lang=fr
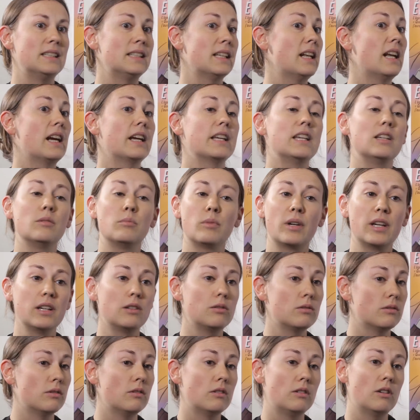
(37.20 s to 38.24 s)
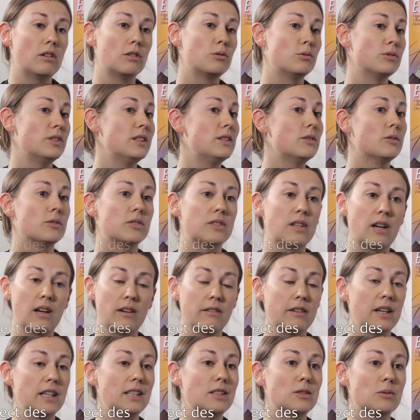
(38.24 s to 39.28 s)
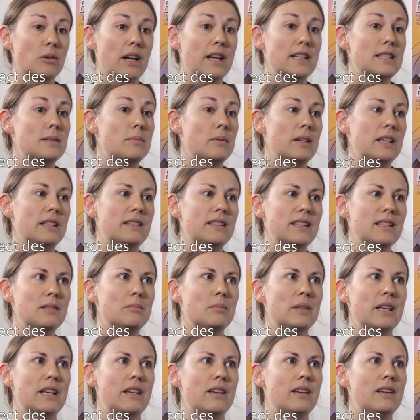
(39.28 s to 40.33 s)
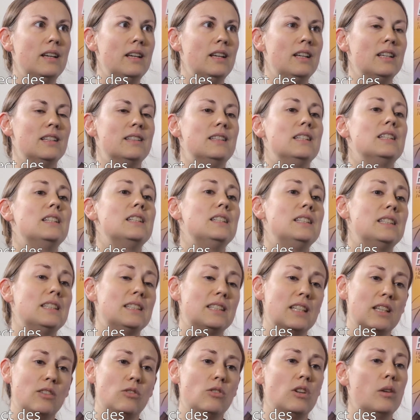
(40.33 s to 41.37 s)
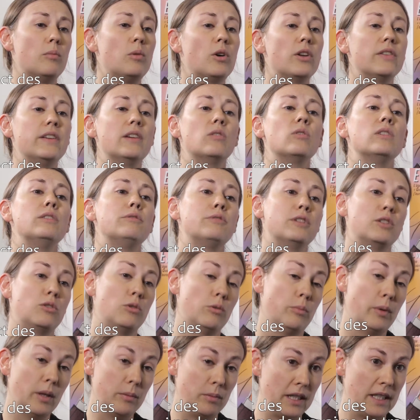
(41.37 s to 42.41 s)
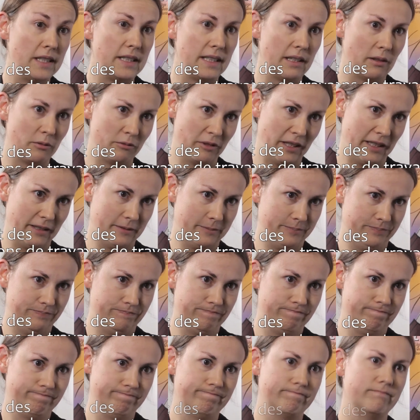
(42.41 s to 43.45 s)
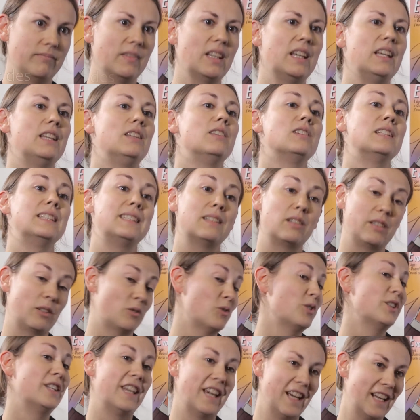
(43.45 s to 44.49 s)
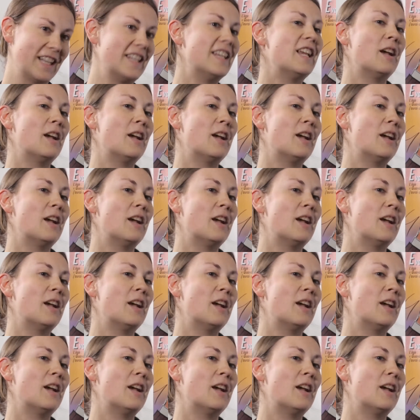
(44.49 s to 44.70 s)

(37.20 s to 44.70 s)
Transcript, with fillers: les salariés aimeraient que leurs conditions de travail soient respectées, mais dès qu'ils essayent de l'aborder, on les fait culpabiliser en fait. Et, en général,